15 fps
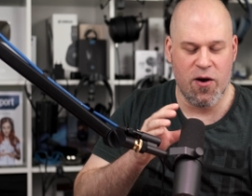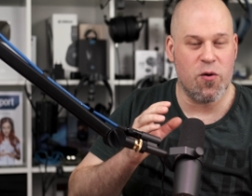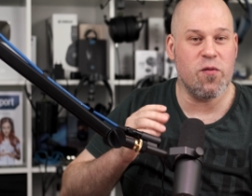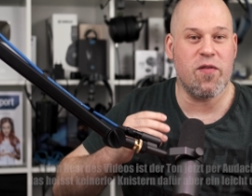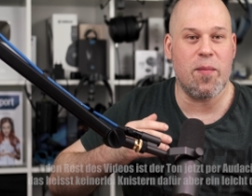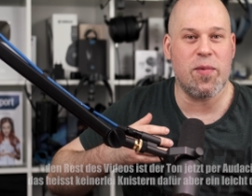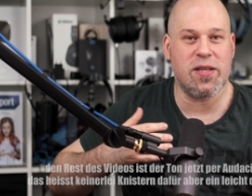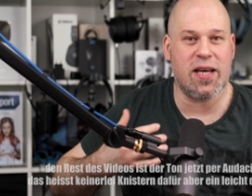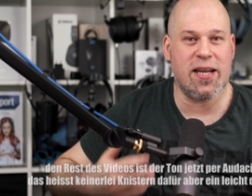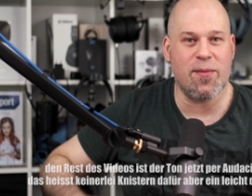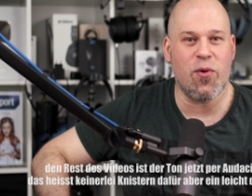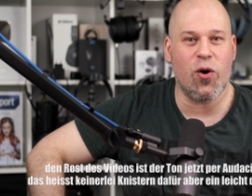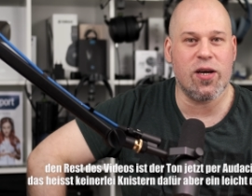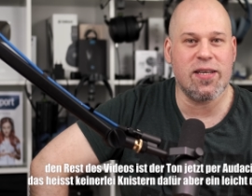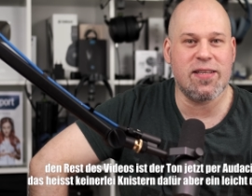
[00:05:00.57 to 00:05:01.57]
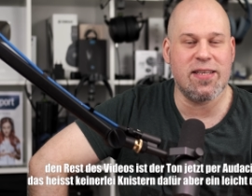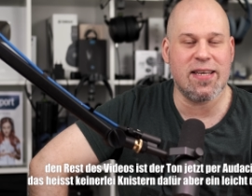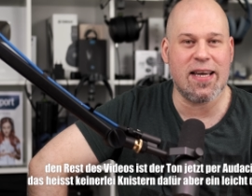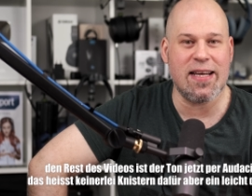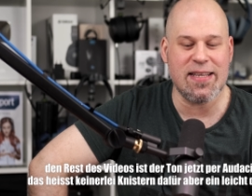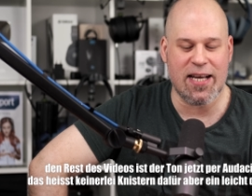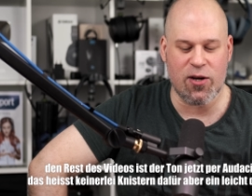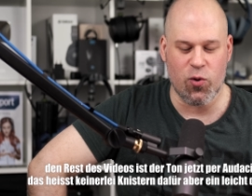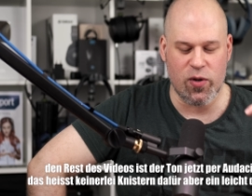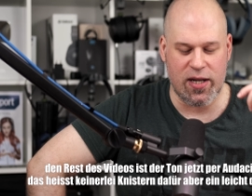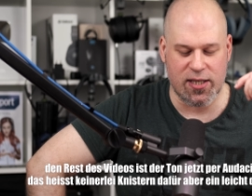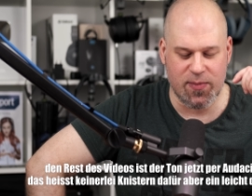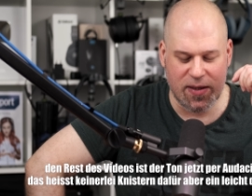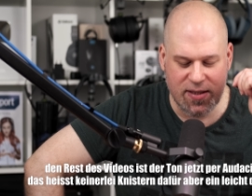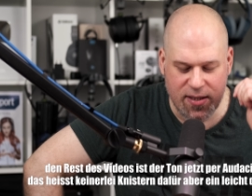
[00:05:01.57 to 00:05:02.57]
und wenn man dann eben auch richtig reden kann, ohne
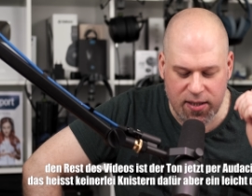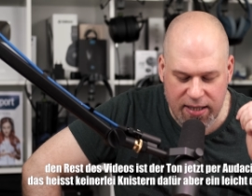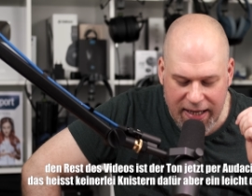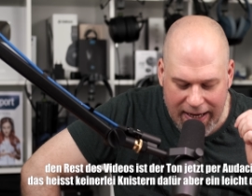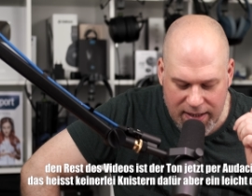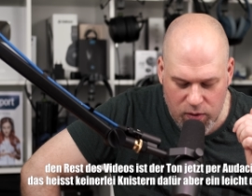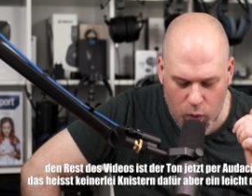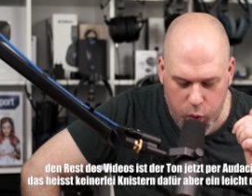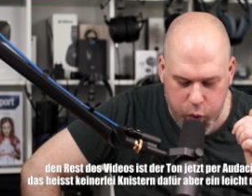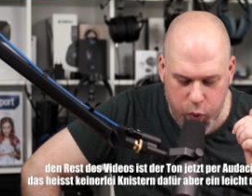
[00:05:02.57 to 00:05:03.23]
dass man jetzt direkt